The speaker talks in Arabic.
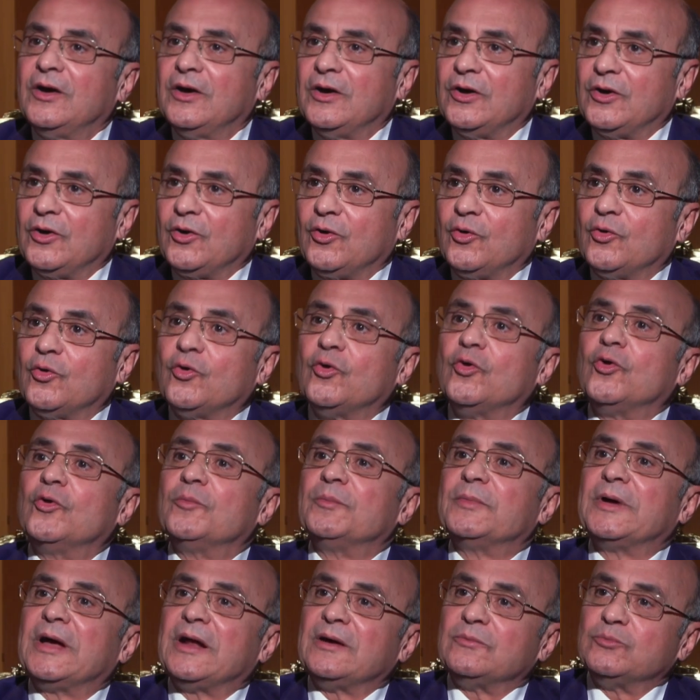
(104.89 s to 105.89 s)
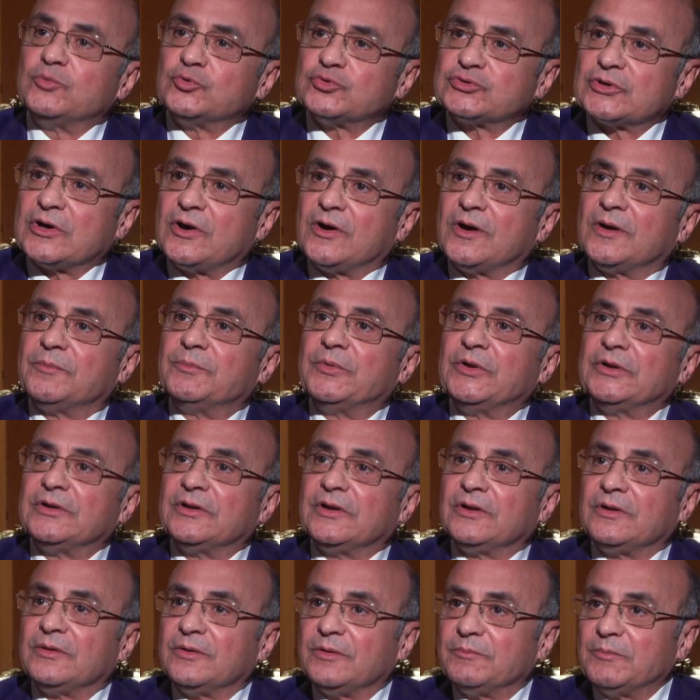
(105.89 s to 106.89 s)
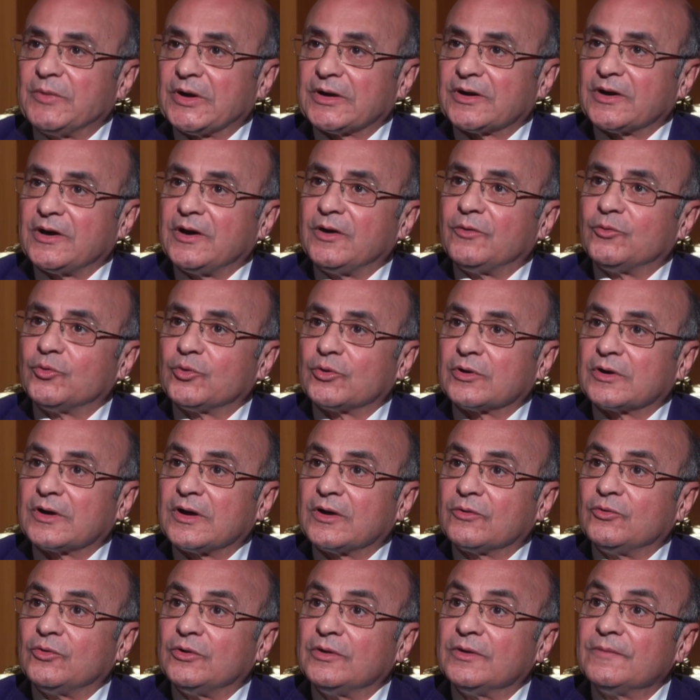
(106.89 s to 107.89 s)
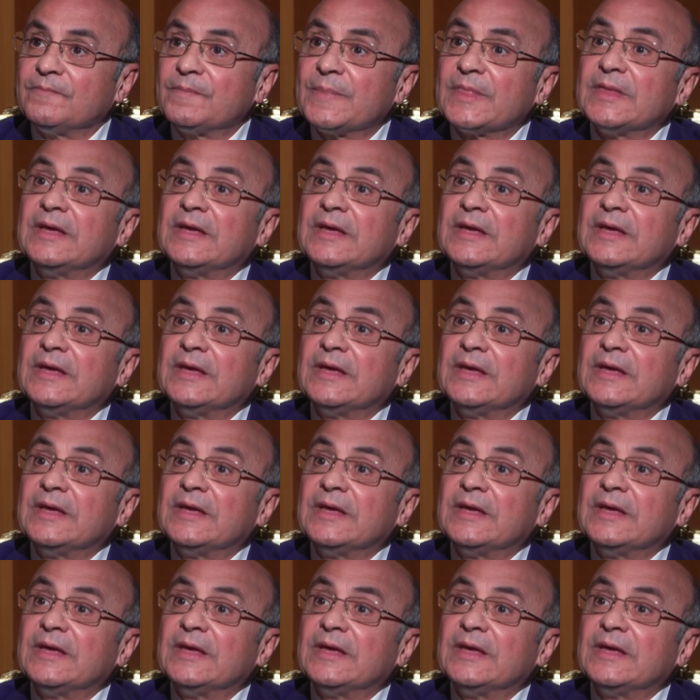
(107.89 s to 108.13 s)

آه، حقوقهم المساواه بين المراه والرجل